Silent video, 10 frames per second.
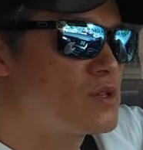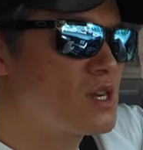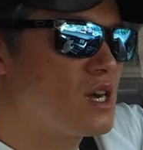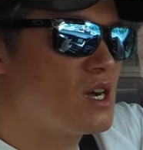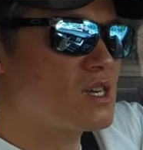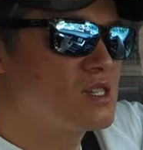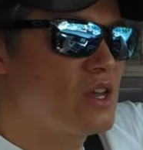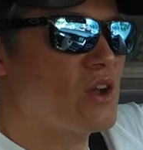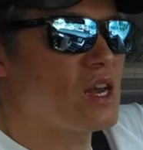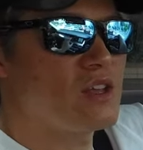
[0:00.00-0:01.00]
보니까
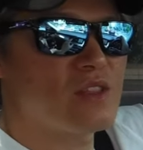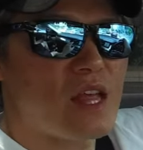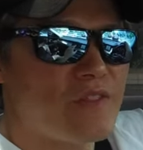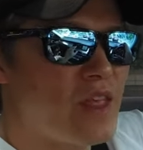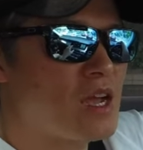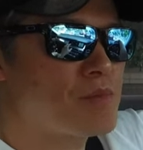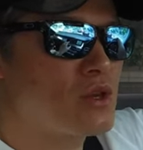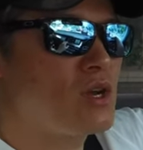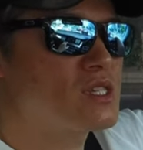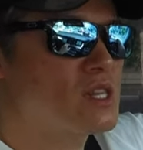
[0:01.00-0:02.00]
그에 관련된 안내가
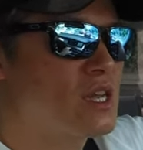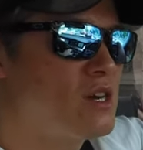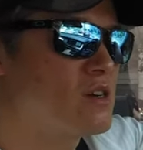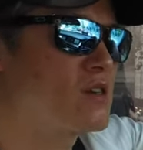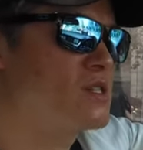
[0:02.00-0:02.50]
필요하잖아요.